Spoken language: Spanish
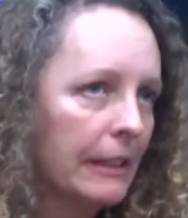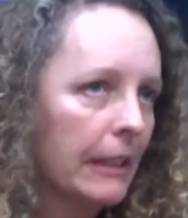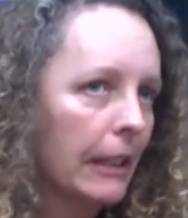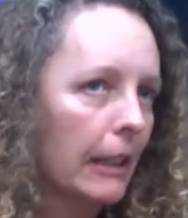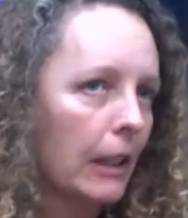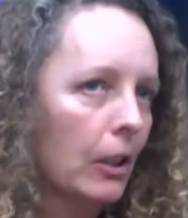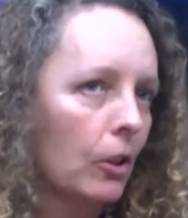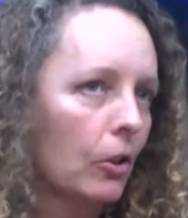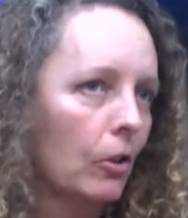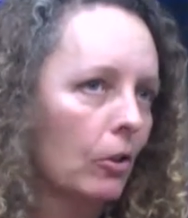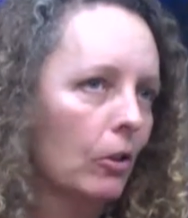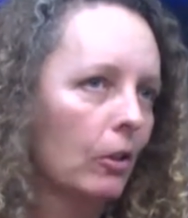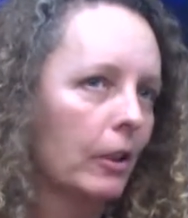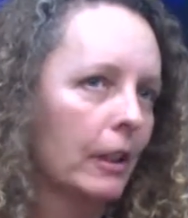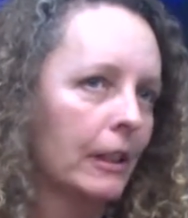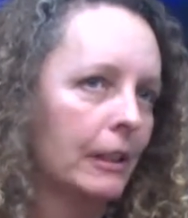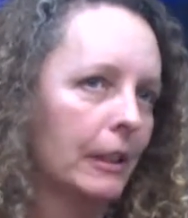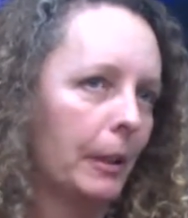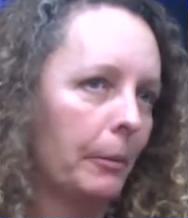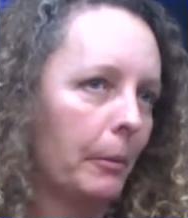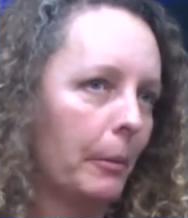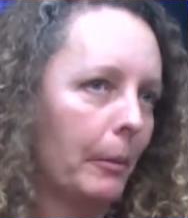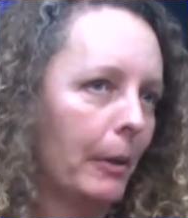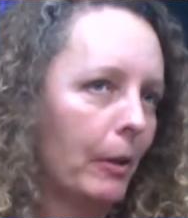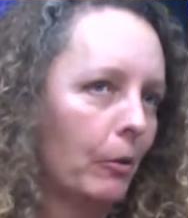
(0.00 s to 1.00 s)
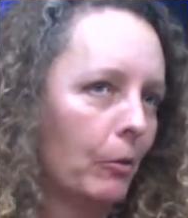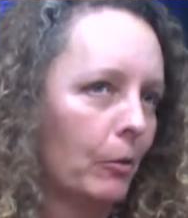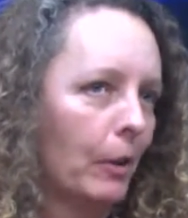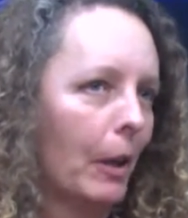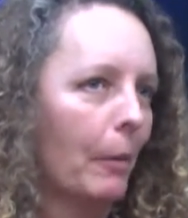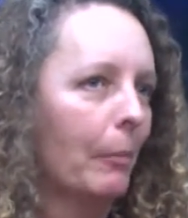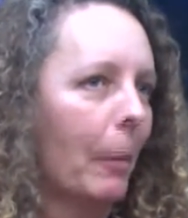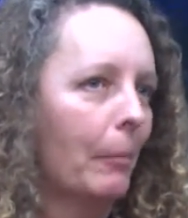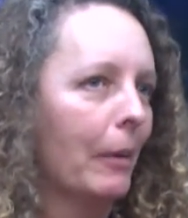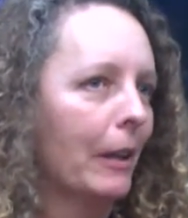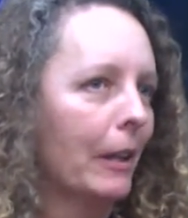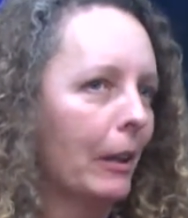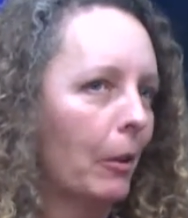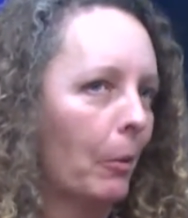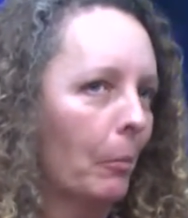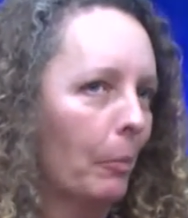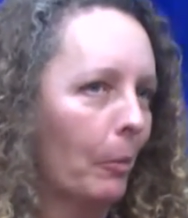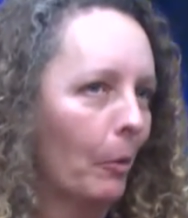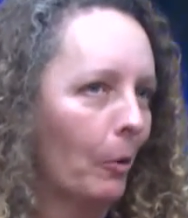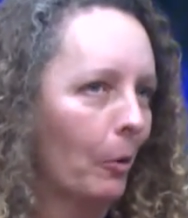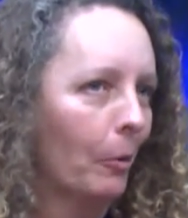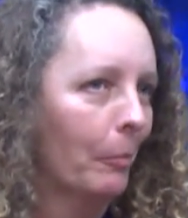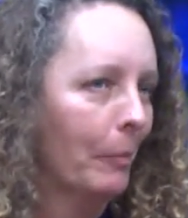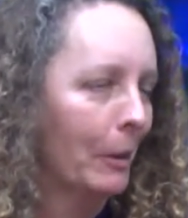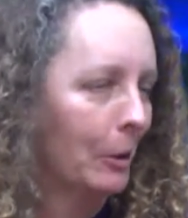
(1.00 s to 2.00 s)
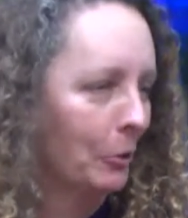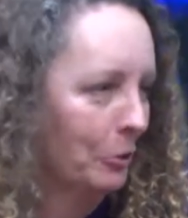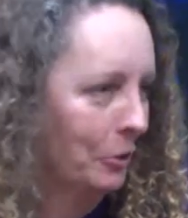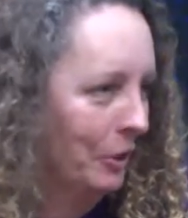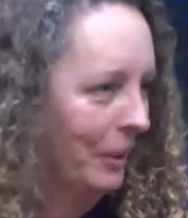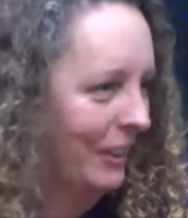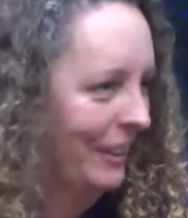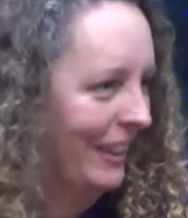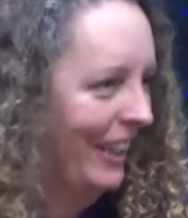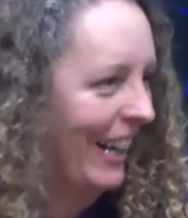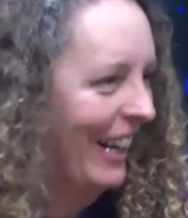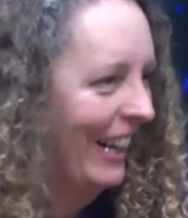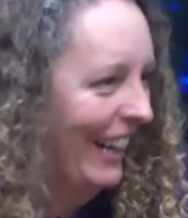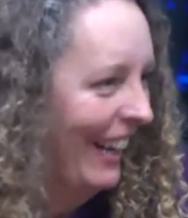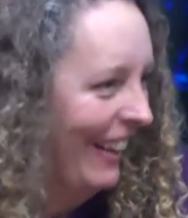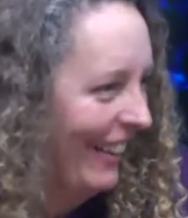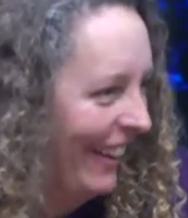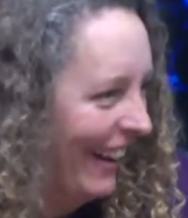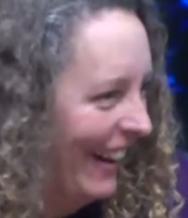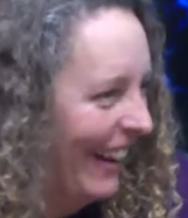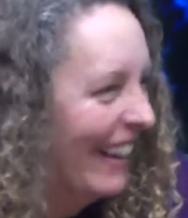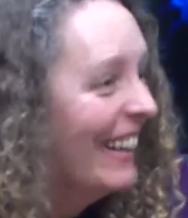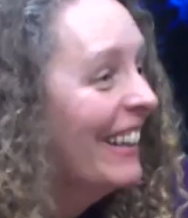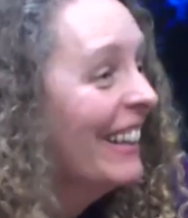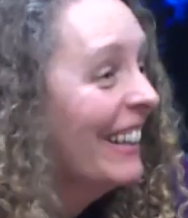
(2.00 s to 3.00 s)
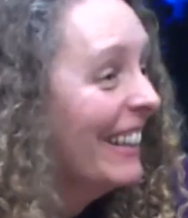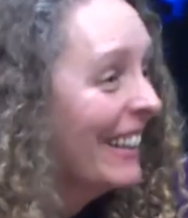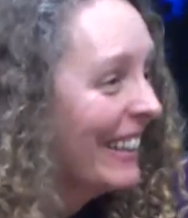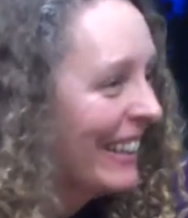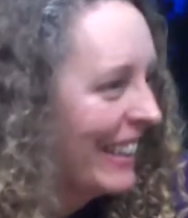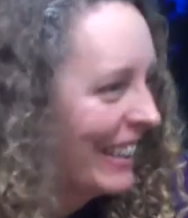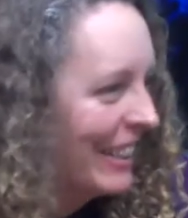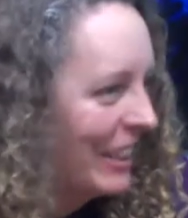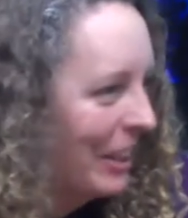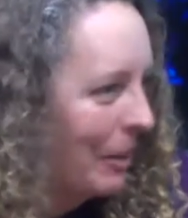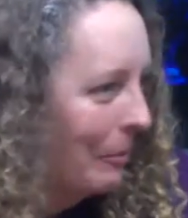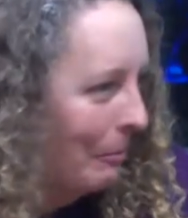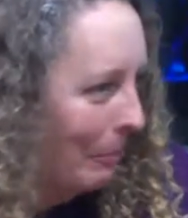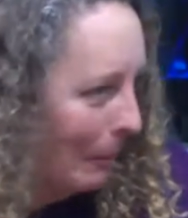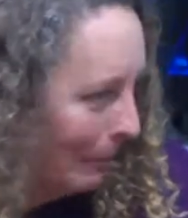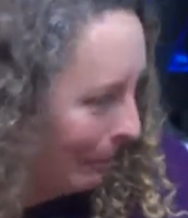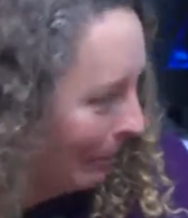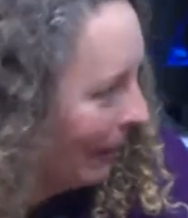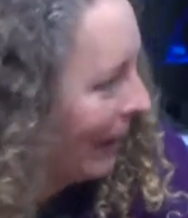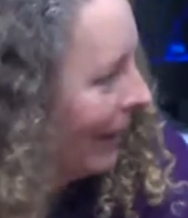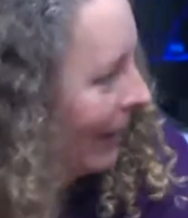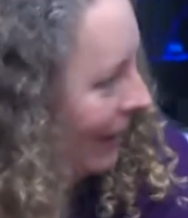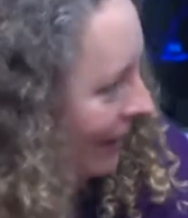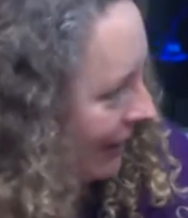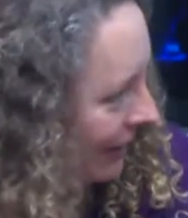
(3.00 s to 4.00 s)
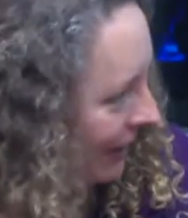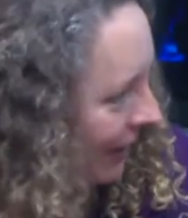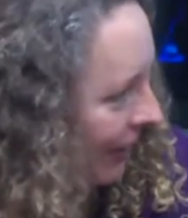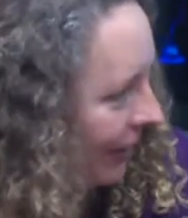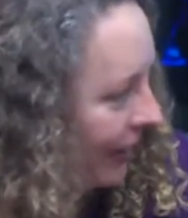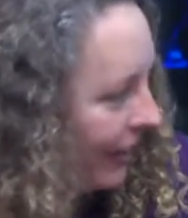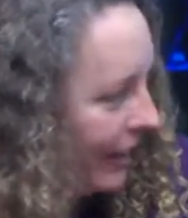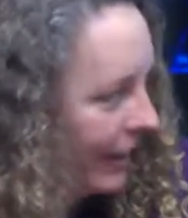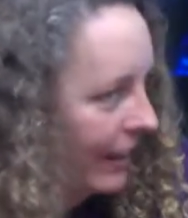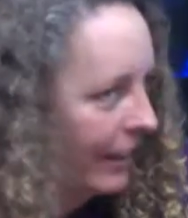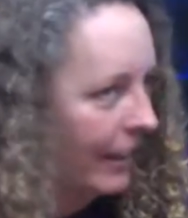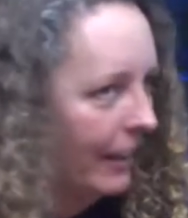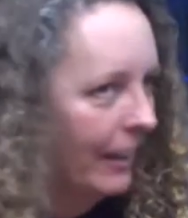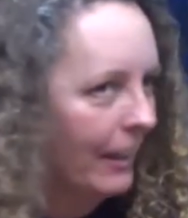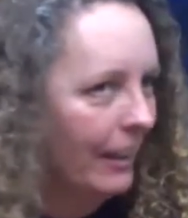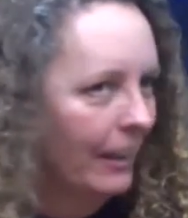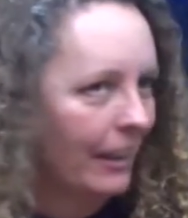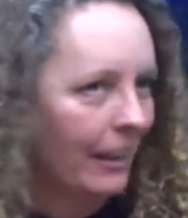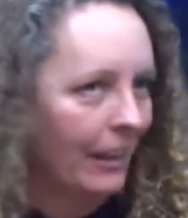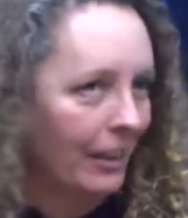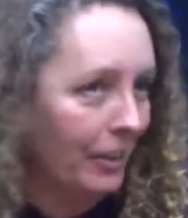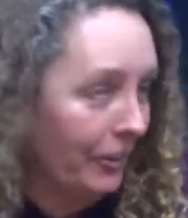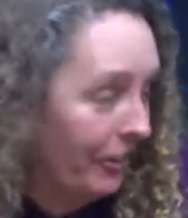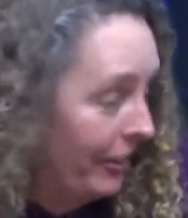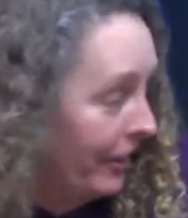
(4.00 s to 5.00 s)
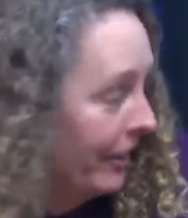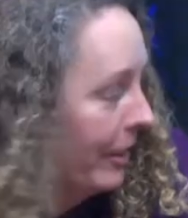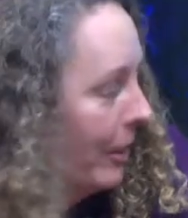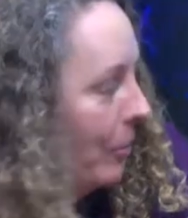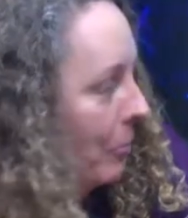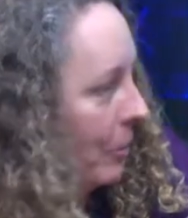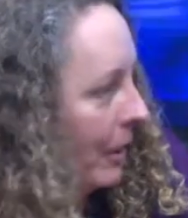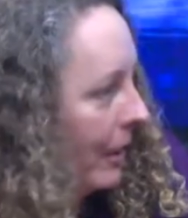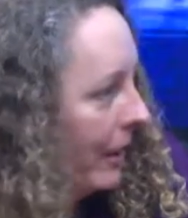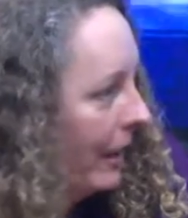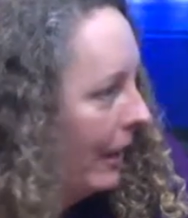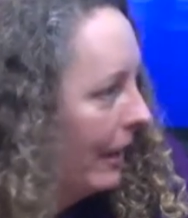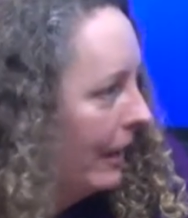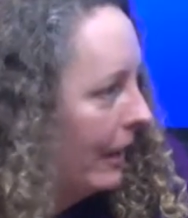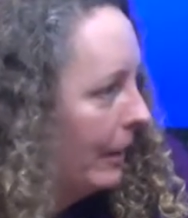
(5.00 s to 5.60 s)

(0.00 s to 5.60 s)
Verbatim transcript: es que yo creo que se vive de una manera un poco menos descarada que en el PP, es decir en Izquierda Unida. ¿eh?